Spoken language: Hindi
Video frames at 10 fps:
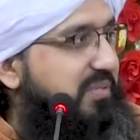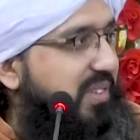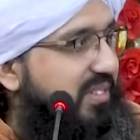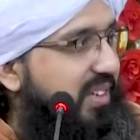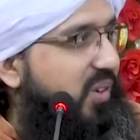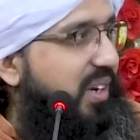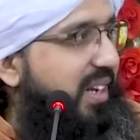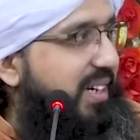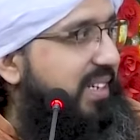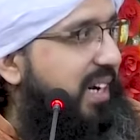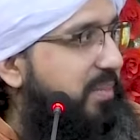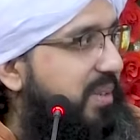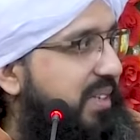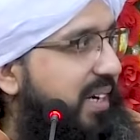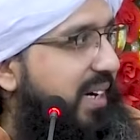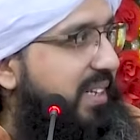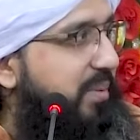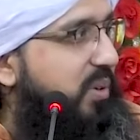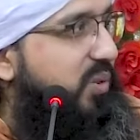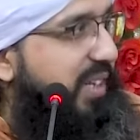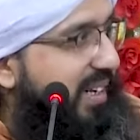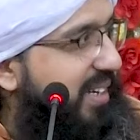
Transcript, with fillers: के फजल और अल्लाह की राहमत के आने में कोई देर